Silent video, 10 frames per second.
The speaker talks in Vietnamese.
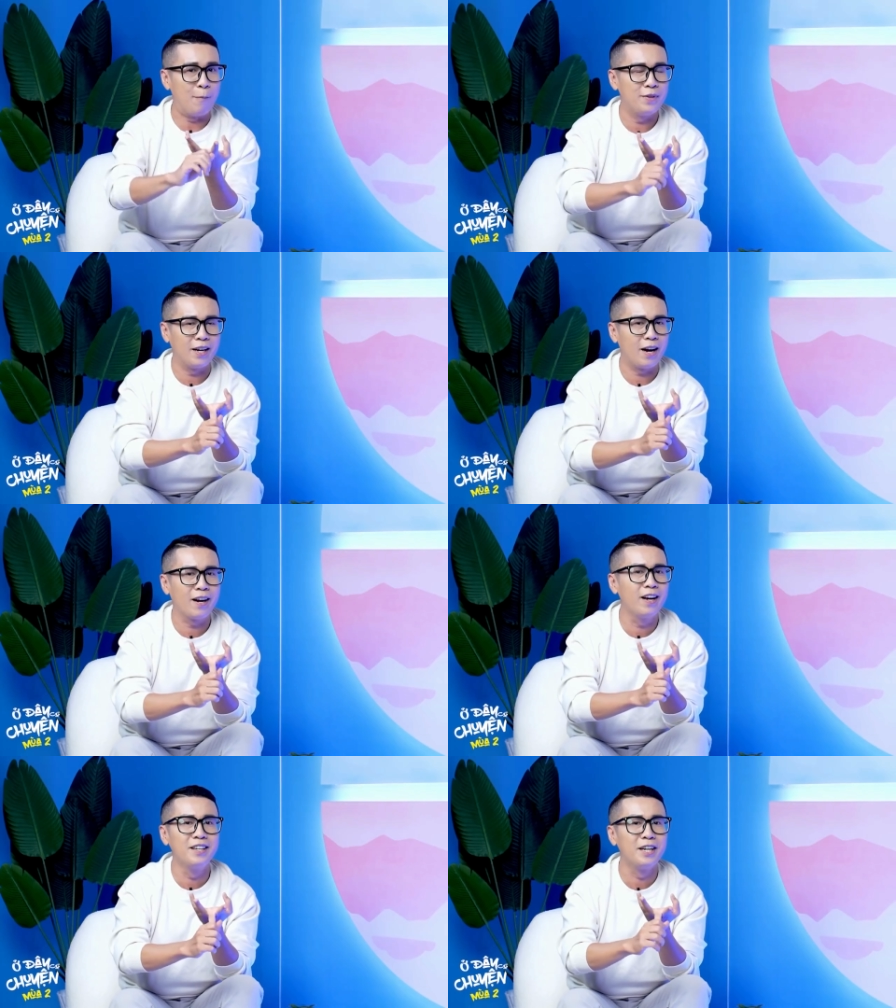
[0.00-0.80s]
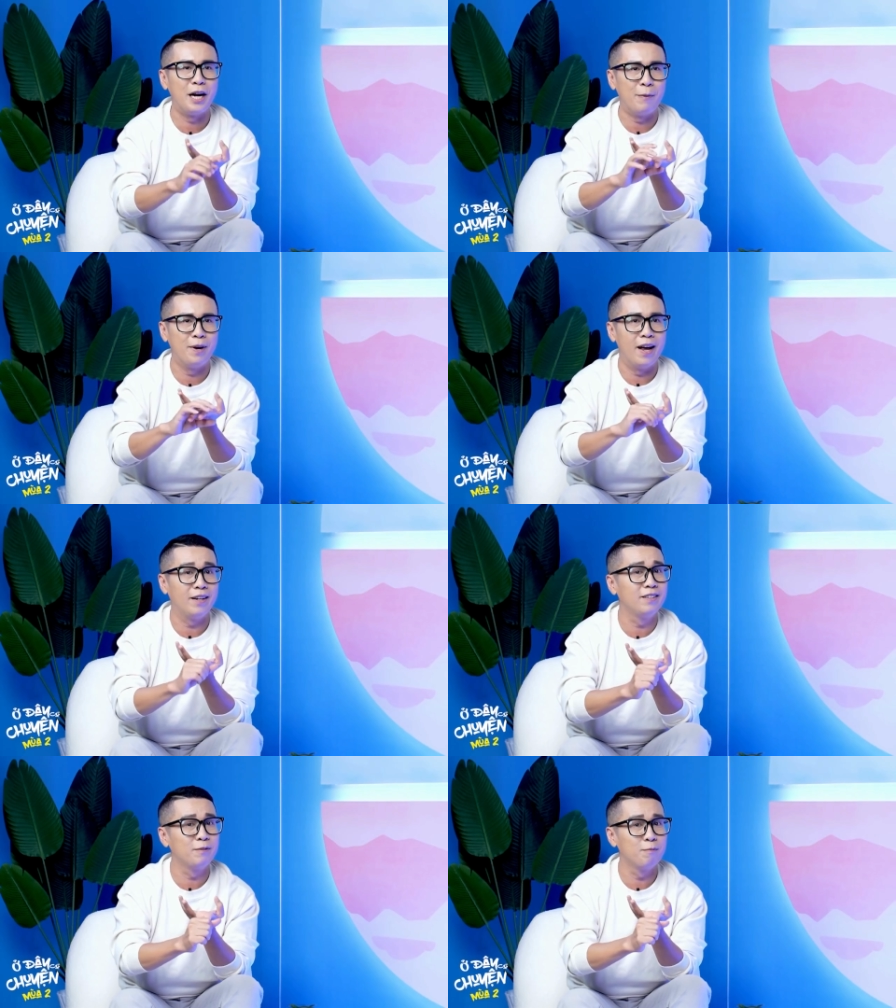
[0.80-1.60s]
thậm chí cả kinh nghiệm
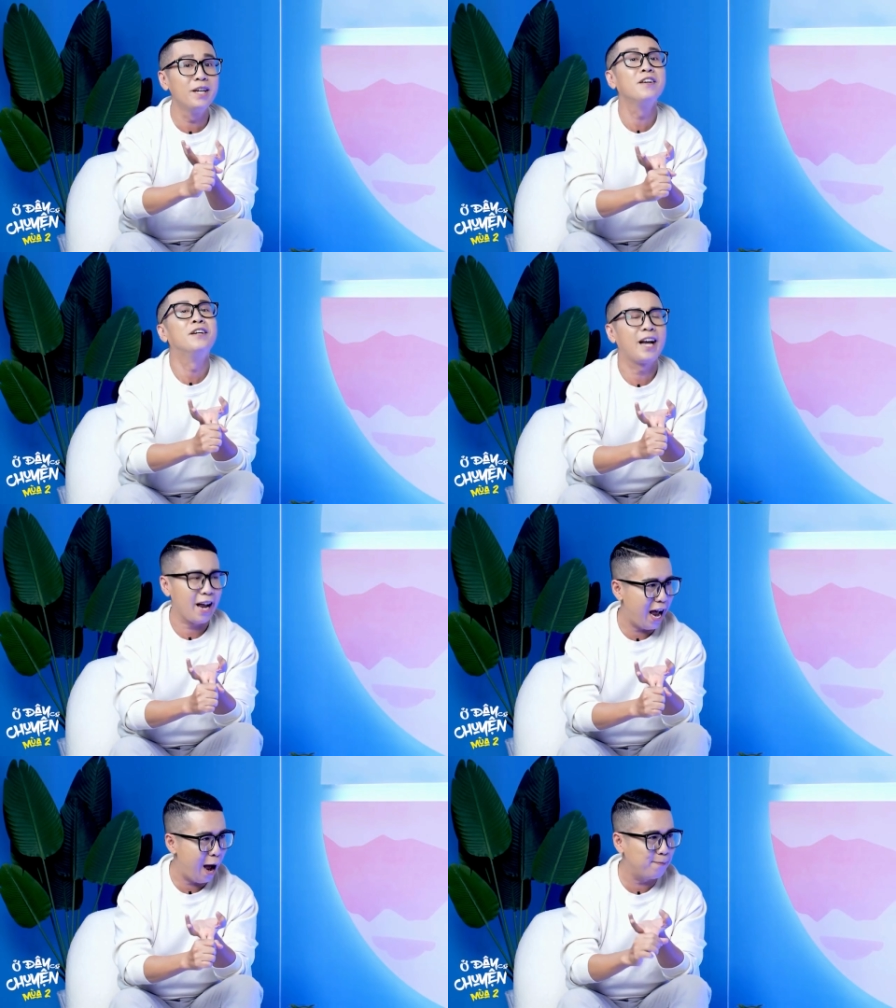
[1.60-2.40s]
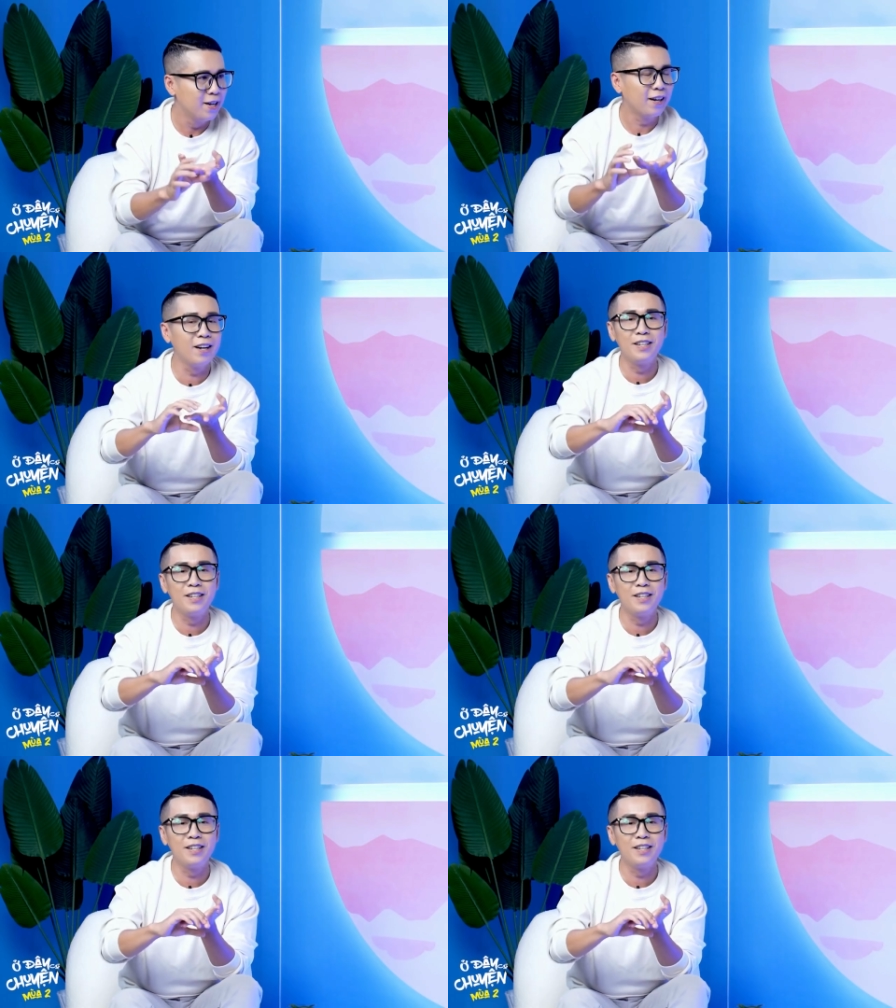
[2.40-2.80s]
để biết được các app, ừ.